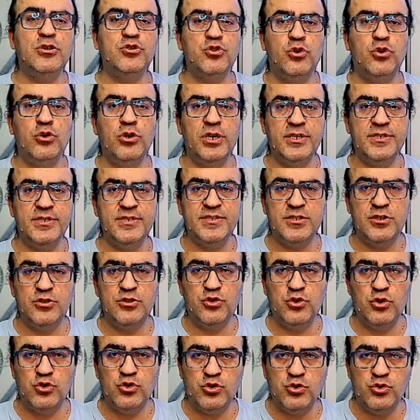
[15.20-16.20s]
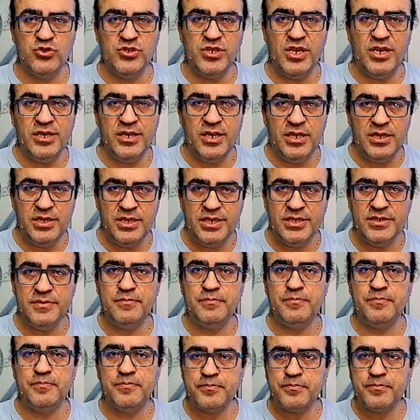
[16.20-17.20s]
sorularınızı da çözdünüz Alkanlar.
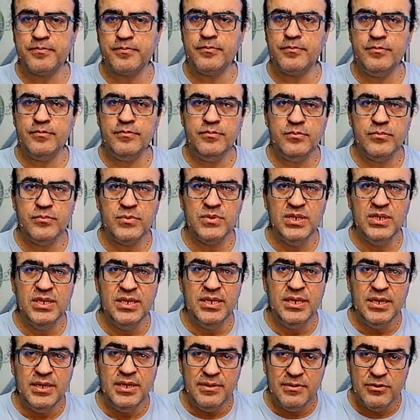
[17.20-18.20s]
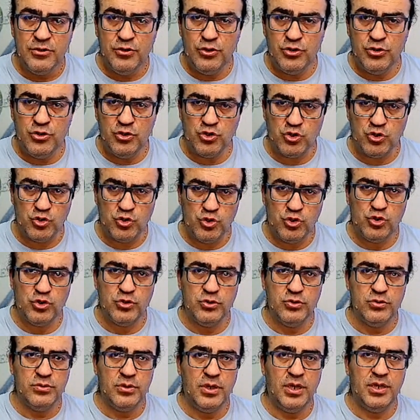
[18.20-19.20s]

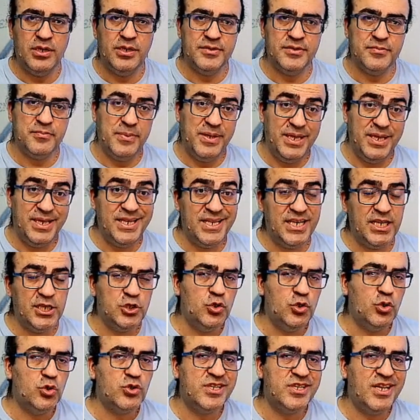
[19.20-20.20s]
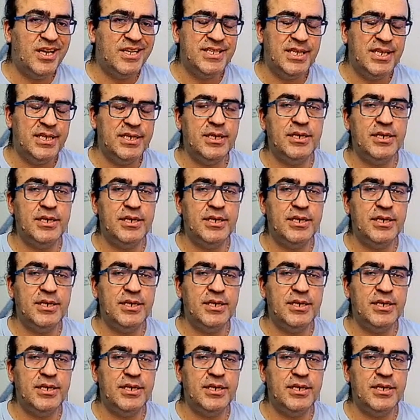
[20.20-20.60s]
Görüyorsunuz anlatmaya gerek yok zaten